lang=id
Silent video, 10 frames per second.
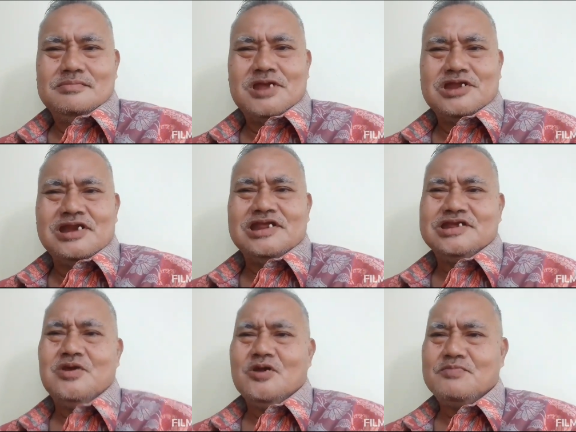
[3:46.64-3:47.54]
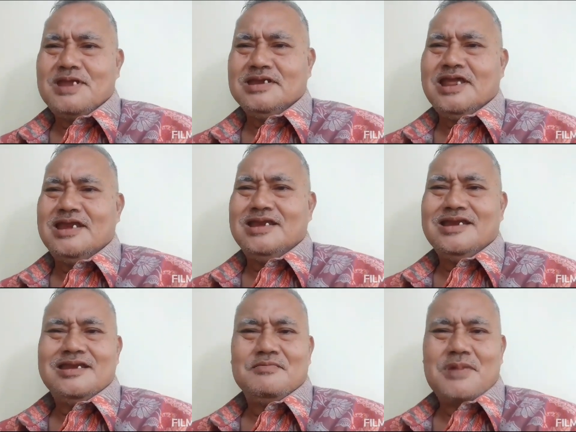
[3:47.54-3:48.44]
Majelis Kehormatan
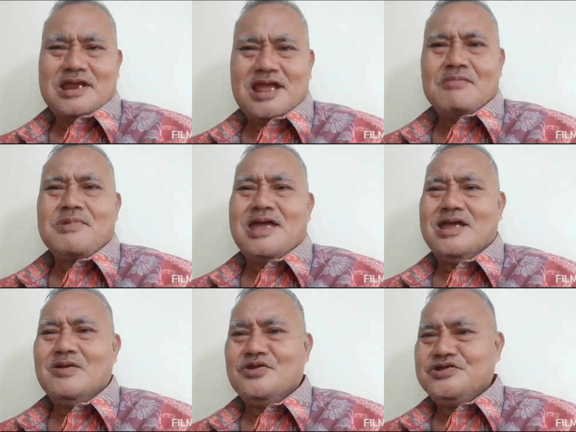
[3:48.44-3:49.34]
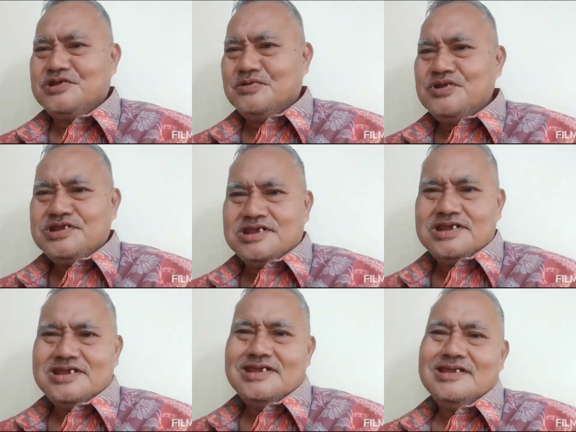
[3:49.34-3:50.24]
Mahkamah
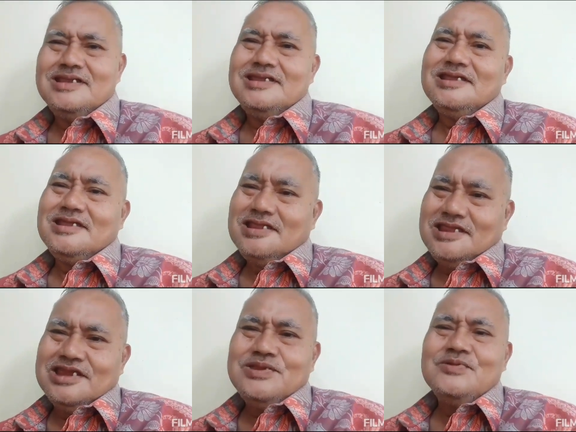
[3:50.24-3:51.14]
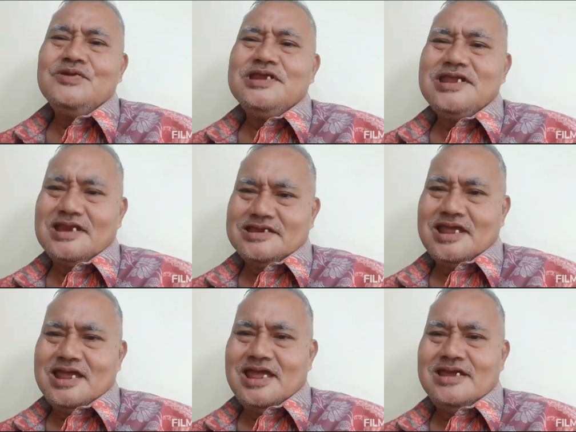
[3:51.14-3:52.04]
Konstitusi itu
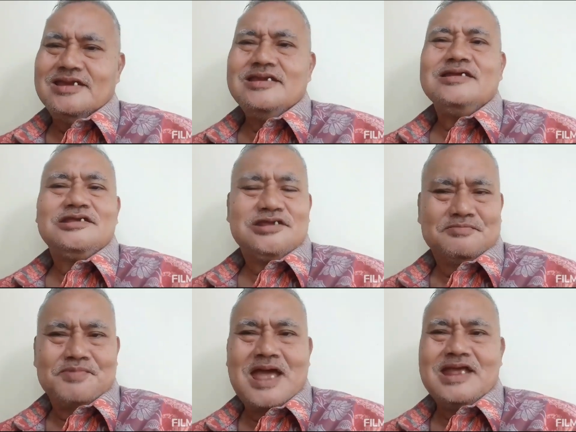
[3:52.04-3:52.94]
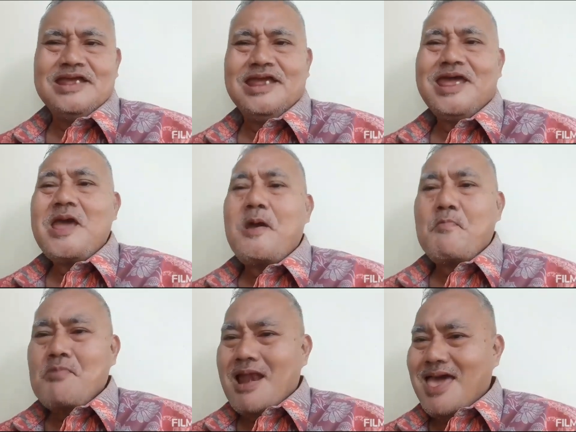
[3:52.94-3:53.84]
dinyatakan sebagai
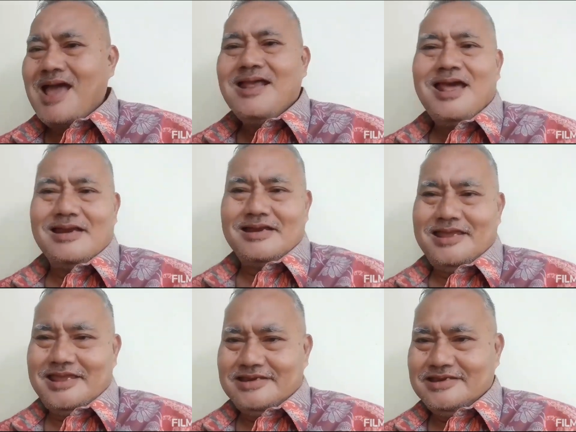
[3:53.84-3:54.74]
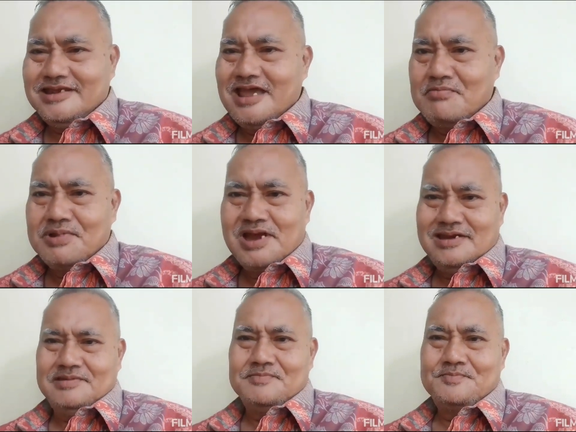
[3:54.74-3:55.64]
melanggar etika
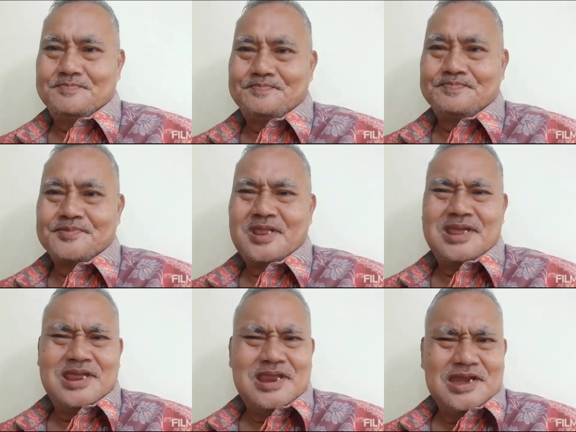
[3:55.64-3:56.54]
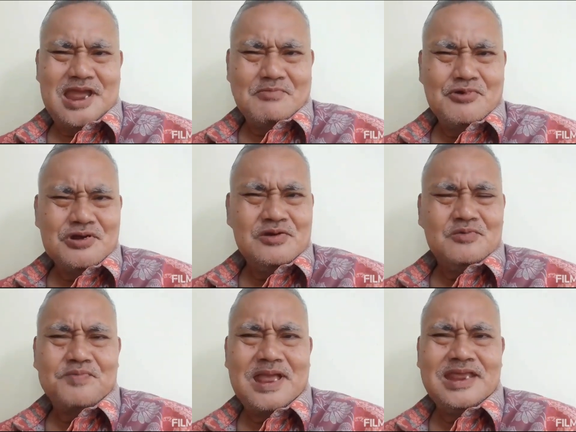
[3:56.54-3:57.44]
berat. Namun
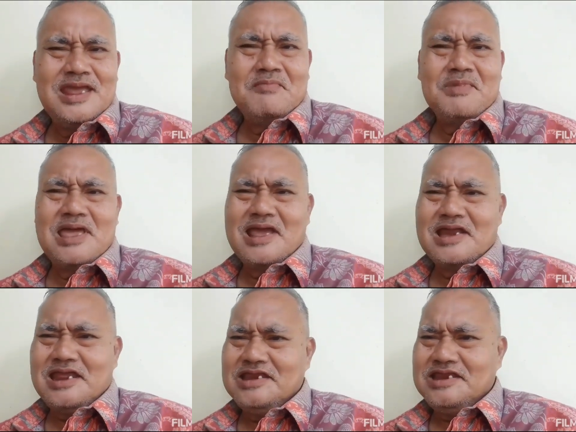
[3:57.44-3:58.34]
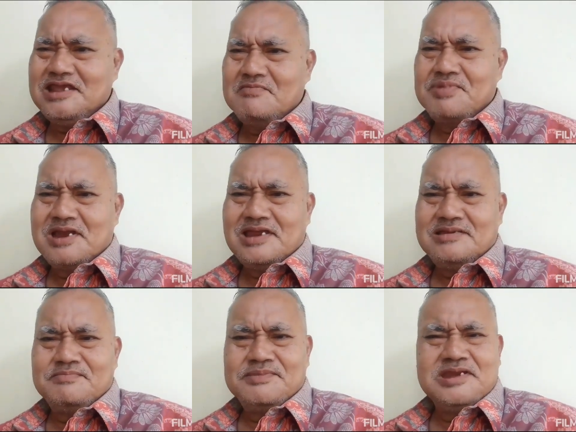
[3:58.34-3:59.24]
rupanya melanggar etika
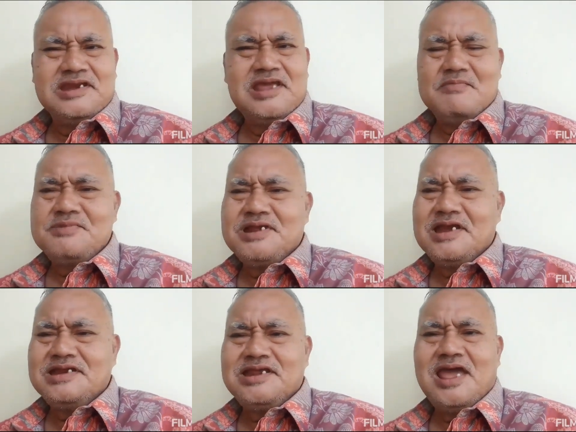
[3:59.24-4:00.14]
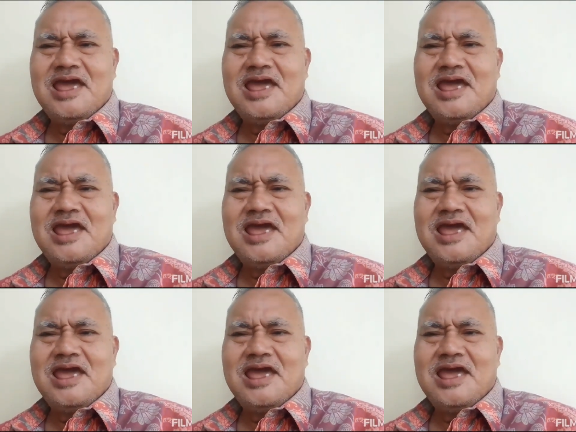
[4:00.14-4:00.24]
berat tidak menjadi